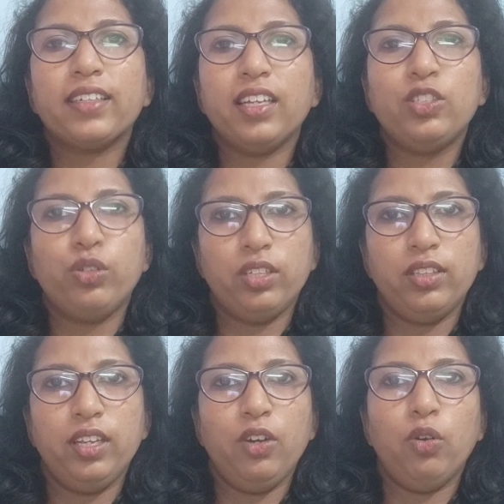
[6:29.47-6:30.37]
একটা
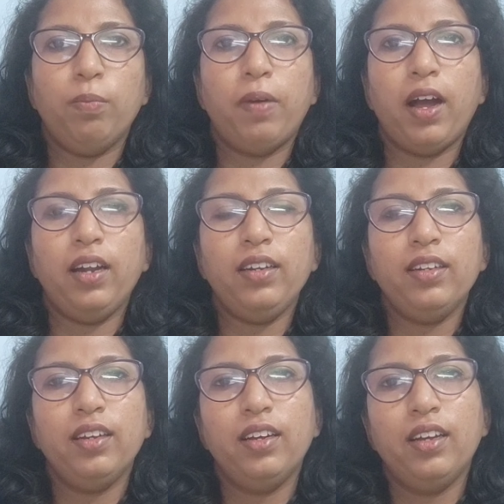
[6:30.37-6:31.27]
ছুটির দিন রোববার
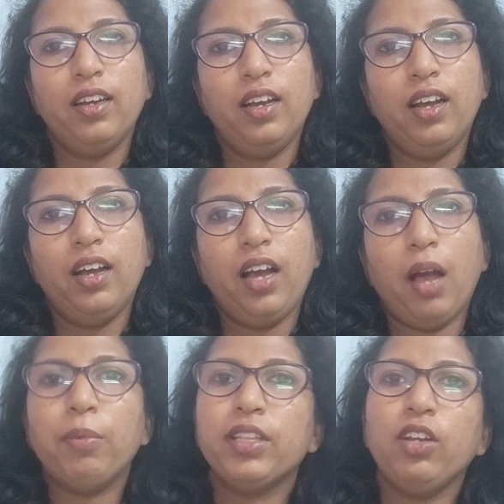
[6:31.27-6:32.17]

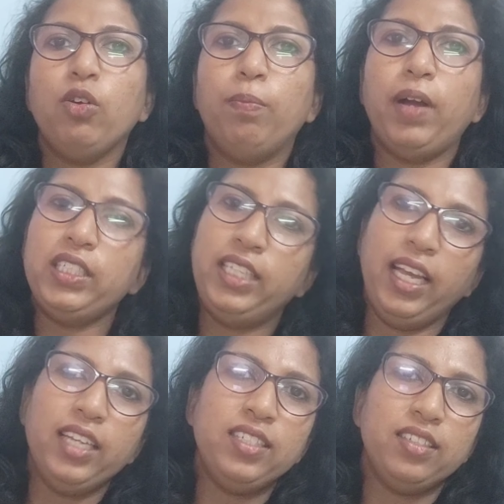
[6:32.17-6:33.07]
আমাদের রোববার
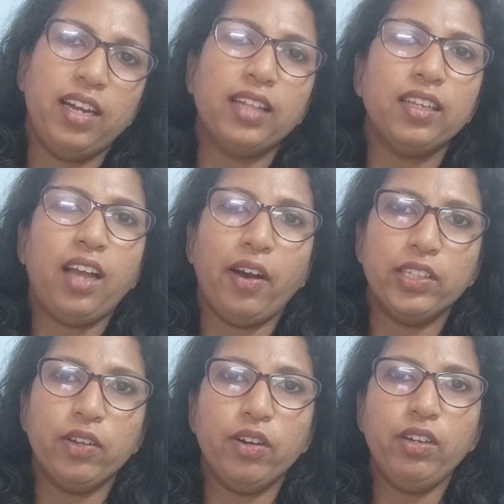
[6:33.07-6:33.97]
শেষ রাতের
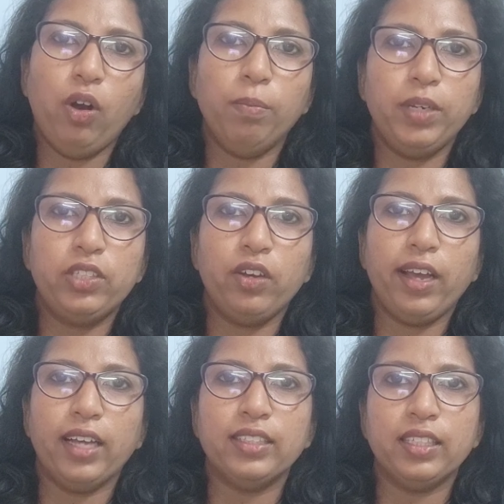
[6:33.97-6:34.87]
খাওয়া দাওয়া কমপ্লিট
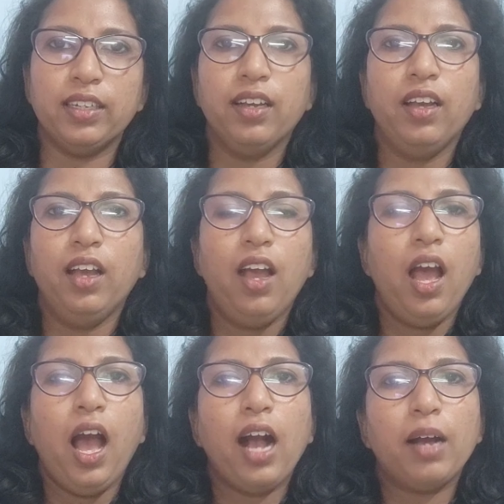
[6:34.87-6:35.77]
হয়ে গেছে
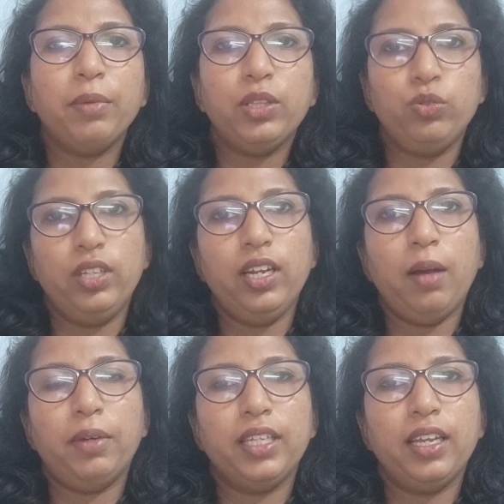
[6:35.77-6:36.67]
আগামী দুদিন
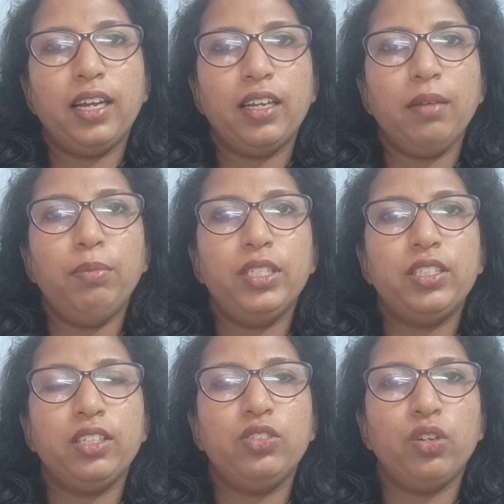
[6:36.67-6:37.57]
আমাদের এখানে
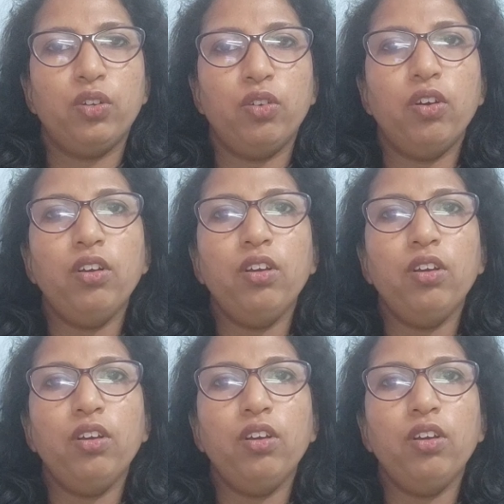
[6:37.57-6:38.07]
বৃষ্টির জন্য